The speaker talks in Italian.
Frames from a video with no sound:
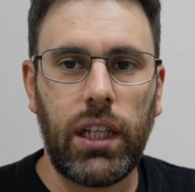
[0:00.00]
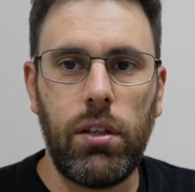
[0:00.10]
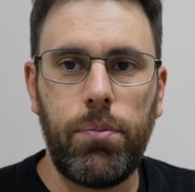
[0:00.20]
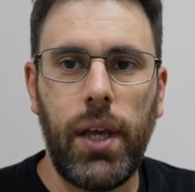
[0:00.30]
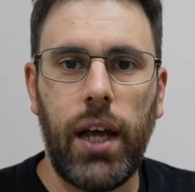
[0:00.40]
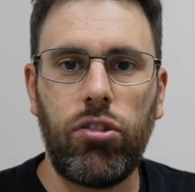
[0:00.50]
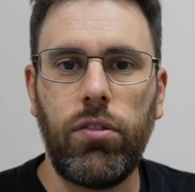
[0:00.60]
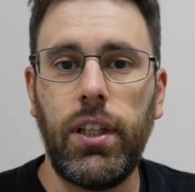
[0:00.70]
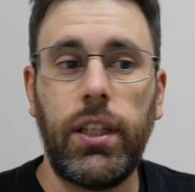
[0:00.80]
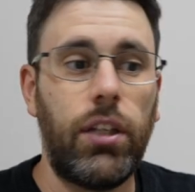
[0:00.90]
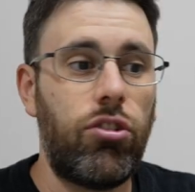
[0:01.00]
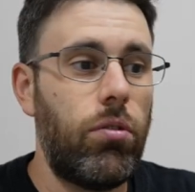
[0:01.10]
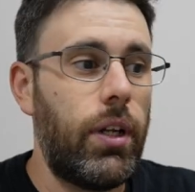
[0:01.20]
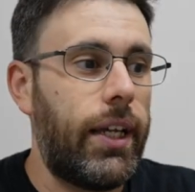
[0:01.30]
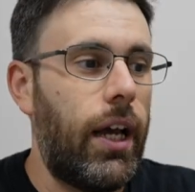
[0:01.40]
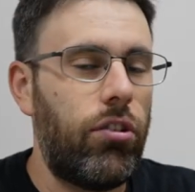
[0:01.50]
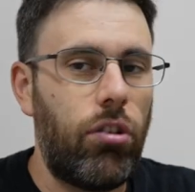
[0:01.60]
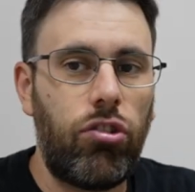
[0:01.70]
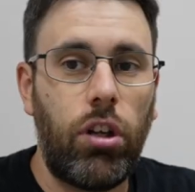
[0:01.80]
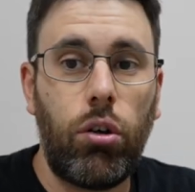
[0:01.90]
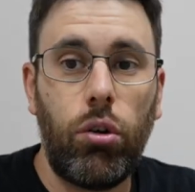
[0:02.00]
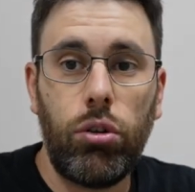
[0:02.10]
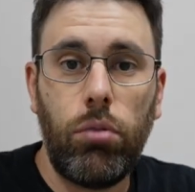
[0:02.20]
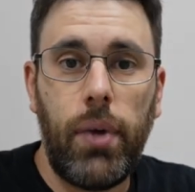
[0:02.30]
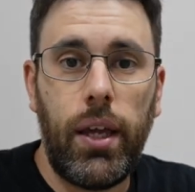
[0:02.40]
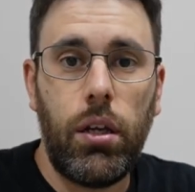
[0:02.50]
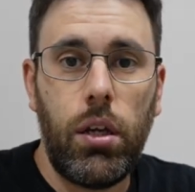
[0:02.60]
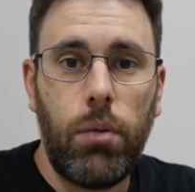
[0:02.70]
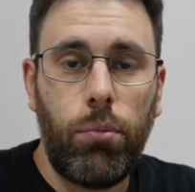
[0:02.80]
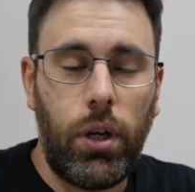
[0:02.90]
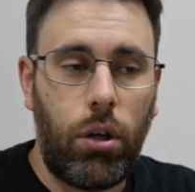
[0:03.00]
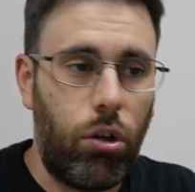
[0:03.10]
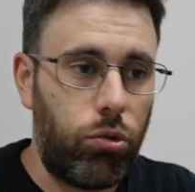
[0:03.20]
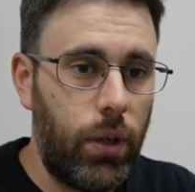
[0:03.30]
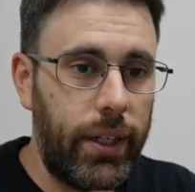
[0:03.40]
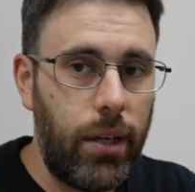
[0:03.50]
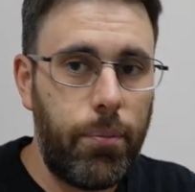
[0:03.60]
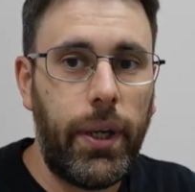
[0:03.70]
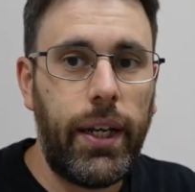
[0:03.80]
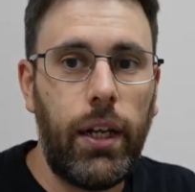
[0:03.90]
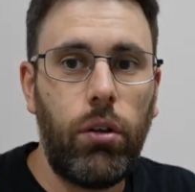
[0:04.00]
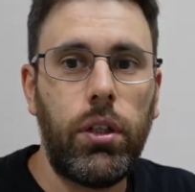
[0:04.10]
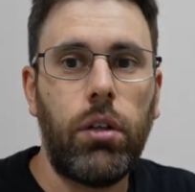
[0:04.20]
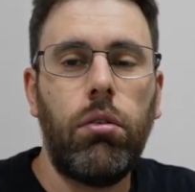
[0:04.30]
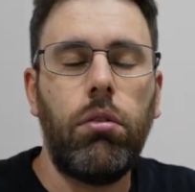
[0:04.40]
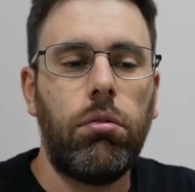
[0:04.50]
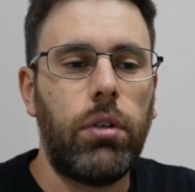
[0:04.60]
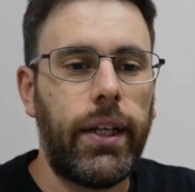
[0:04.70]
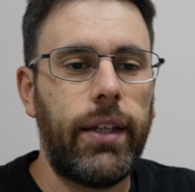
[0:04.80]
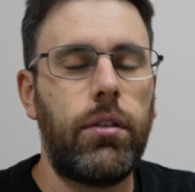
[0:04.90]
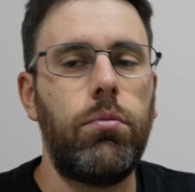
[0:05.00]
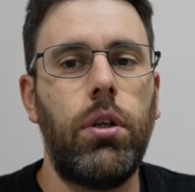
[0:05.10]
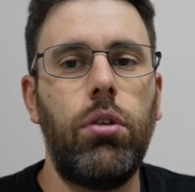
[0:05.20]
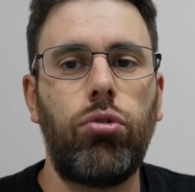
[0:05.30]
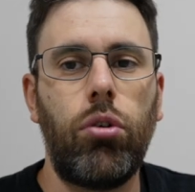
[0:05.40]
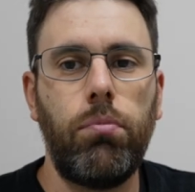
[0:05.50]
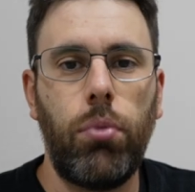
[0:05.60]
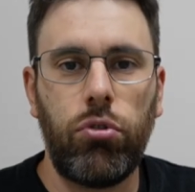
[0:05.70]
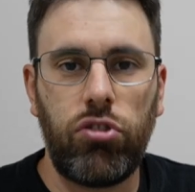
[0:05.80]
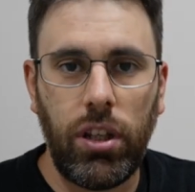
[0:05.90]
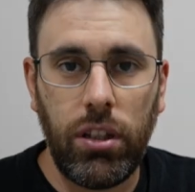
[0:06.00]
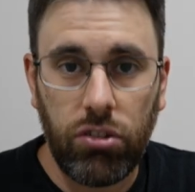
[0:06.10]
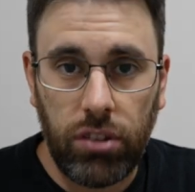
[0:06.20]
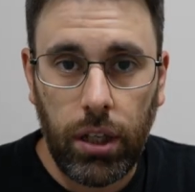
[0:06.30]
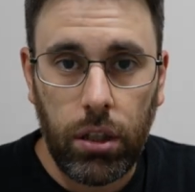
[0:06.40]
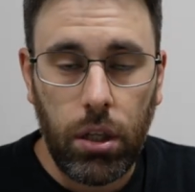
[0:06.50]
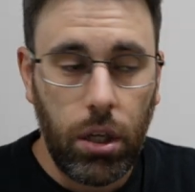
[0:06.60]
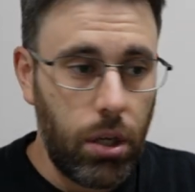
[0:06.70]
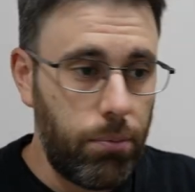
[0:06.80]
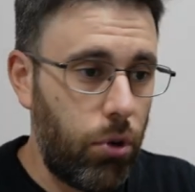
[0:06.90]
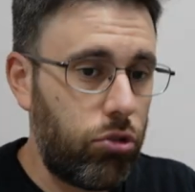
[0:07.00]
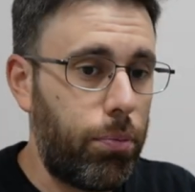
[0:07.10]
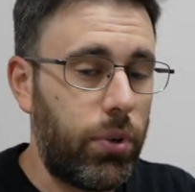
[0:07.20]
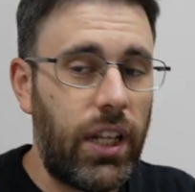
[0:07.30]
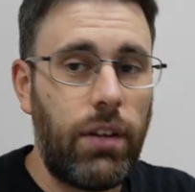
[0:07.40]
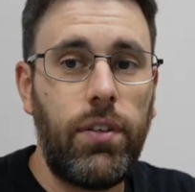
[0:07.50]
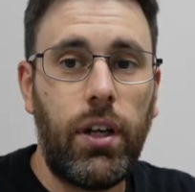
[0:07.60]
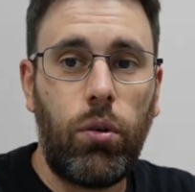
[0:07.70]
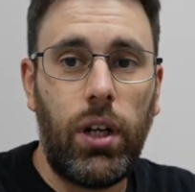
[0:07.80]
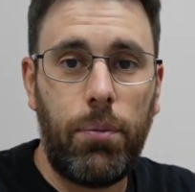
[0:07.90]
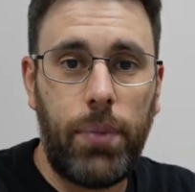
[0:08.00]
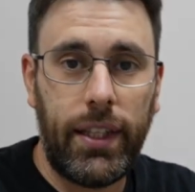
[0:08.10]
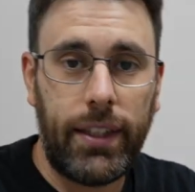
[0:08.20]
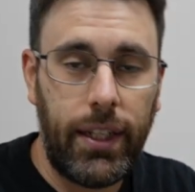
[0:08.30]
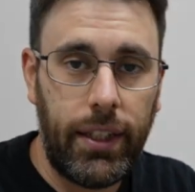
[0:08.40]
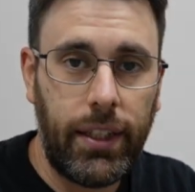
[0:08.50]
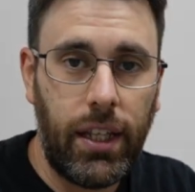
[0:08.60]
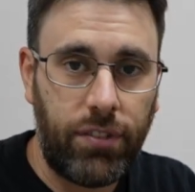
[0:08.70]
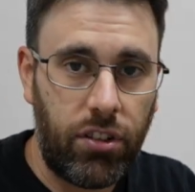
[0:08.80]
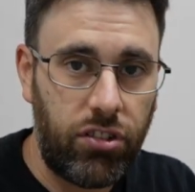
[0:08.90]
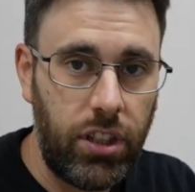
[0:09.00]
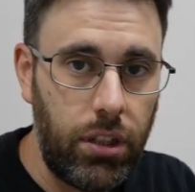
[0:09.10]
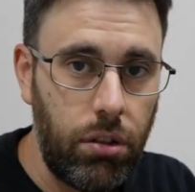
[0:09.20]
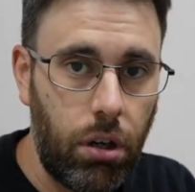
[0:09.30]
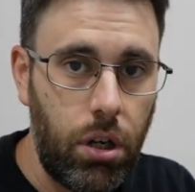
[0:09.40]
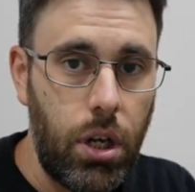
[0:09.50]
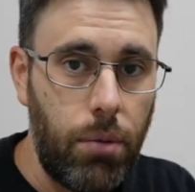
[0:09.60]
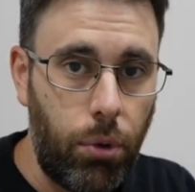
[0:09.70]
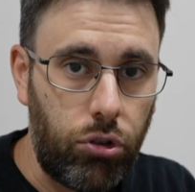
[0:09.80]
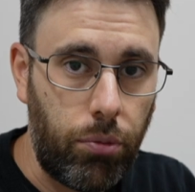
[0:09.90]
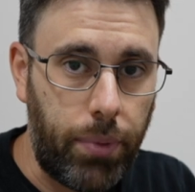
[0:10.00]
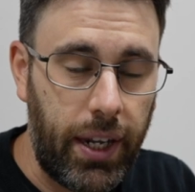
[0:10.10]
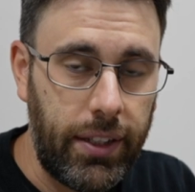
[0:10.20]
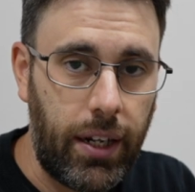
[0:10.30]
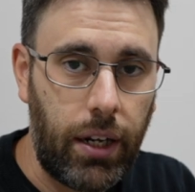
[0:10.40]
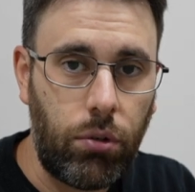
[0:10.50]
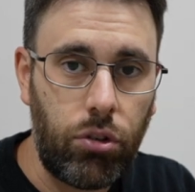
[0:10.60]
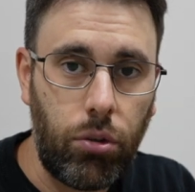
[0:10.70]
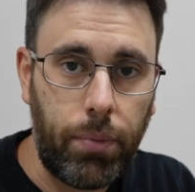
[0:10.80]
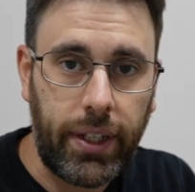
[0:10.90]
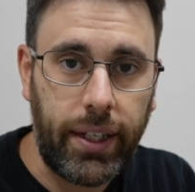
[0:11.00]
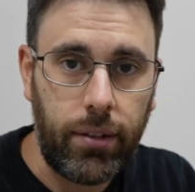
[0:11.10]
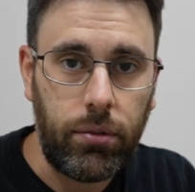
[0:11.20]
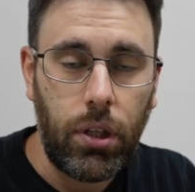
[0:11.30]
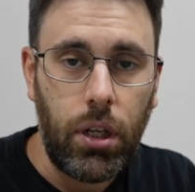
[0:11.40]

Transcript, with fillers: che vi piace, vedete che c'è una casa, secondo me buona cosa suonare il campanello e dire oh ragazzo mio, io sono un bonsaista, posso portare via quella pianta lì, ti dà fastidio, posso prenderla, questo perché?